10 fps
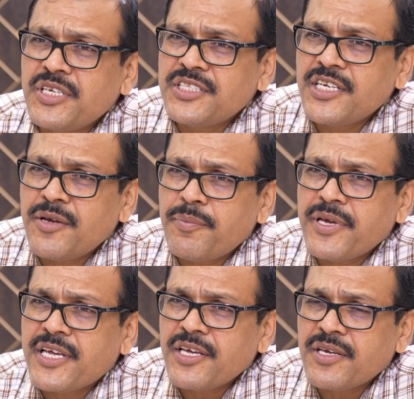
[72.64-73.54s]

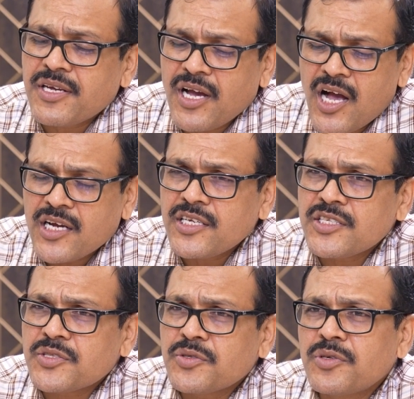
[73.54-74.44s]
బీజేపీకి
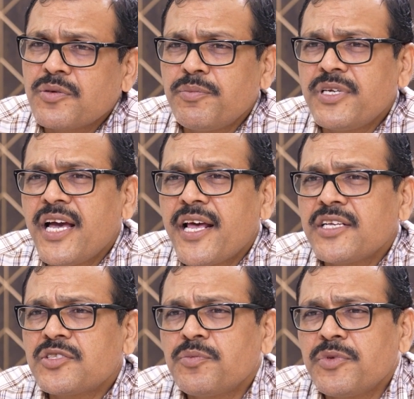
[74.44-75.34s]
కాంగ్రెస్కు
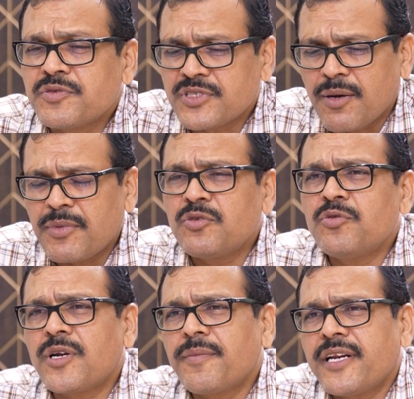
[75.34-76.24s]
బీఆర్ఎస్ మీద
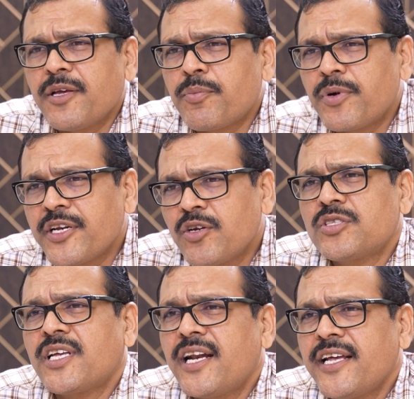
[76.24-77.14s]
సమదూరం అని
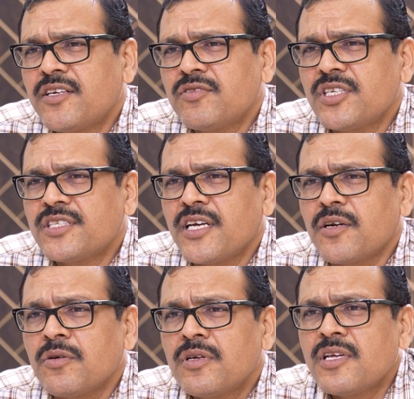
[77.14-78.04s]
ఎన్నోసార్లు అనౌన్స్
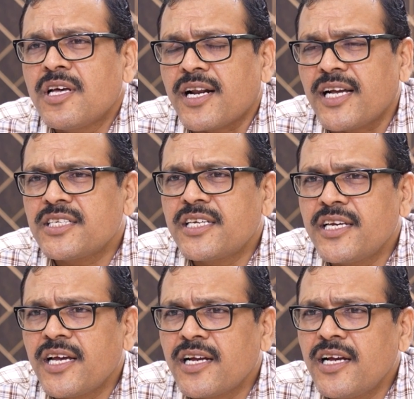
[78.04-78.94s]
చేశారు
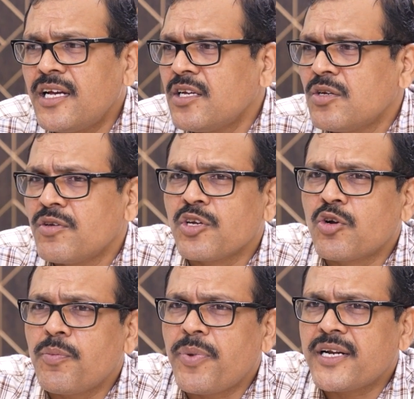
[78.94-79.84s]
రాజకీయంగా
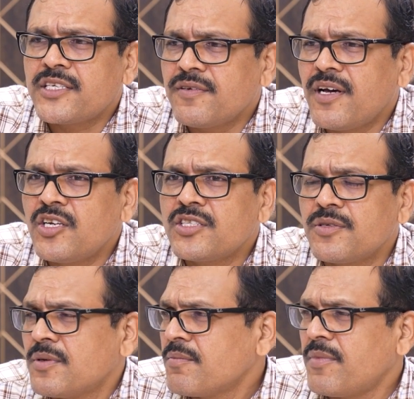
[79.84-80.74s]
ఇంకో పార్టీ వాళ్ళు
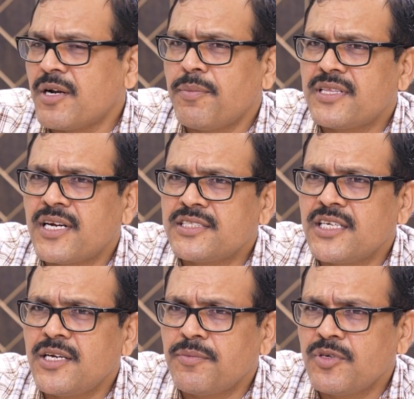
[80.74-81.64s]
వచ్చి మన
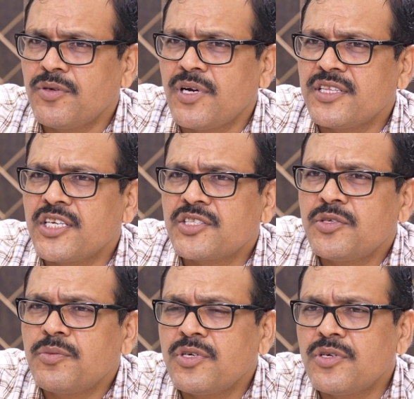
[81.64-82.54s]
భద్రాచలం
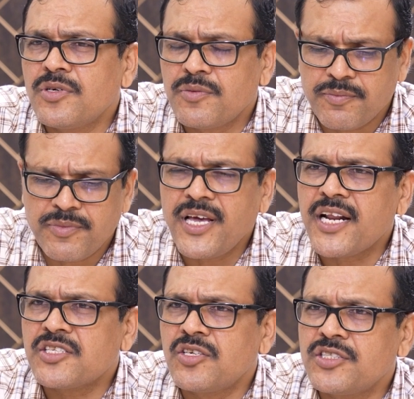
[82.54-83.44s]
అధ్యక్షుడు
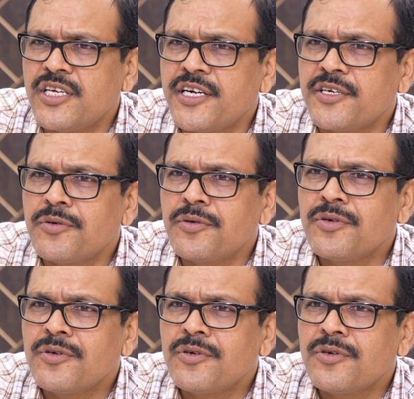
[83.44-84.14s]
బీఆర్ఎస్లో చేరిండు